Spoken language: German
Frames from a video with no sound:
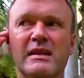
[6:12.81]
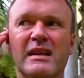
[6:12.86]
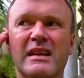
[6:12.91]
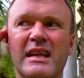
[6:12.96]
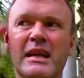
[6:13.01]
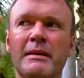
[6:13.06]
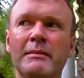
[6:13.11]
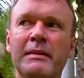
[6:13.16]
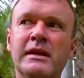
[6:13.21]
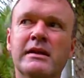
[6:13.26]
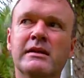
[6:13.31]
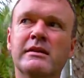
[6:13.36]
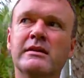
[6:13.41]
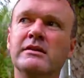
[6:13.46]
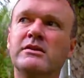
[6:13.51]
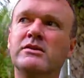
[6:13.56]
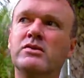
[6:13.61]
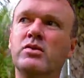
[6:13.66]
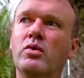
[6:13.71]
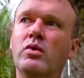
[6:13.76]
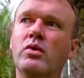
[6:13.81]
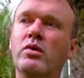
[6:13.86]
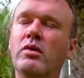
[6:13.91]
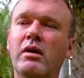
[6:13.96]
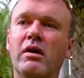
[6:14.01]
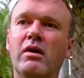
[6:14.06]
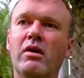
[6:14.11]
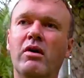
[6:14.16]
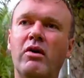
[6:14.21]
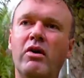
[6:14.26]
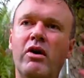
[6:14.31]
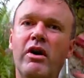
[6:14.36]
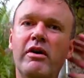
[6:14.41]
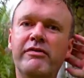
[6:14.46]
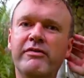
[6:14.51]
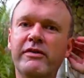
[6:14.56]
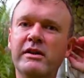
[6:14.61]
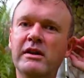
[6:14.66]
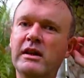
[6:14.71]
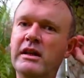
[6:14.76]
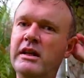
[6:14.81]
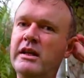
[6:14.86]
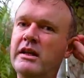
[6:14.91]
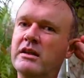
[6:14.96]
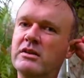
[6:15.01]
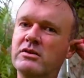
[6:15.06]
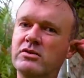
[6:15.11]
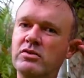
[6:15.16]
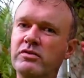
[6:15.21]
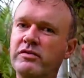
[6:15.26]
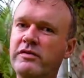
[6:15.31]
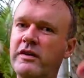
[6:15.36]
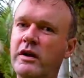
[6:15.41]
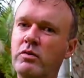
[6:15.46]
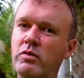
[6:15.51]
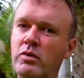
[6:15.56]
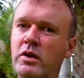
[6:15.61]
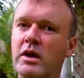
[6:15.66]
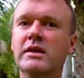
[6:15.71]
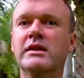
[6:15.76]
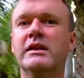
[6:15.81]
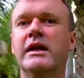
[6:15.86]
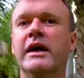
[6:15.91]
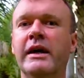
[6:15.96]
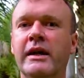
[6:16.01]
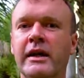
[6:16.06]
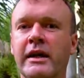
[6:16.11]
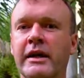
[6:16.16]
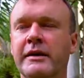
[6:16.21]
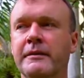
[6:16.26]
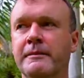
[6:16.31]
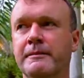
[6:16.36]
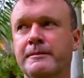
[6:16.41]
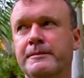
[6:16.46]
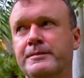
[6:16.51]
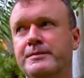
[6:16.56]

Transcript: jemanden so öffentlich zu verurteilen.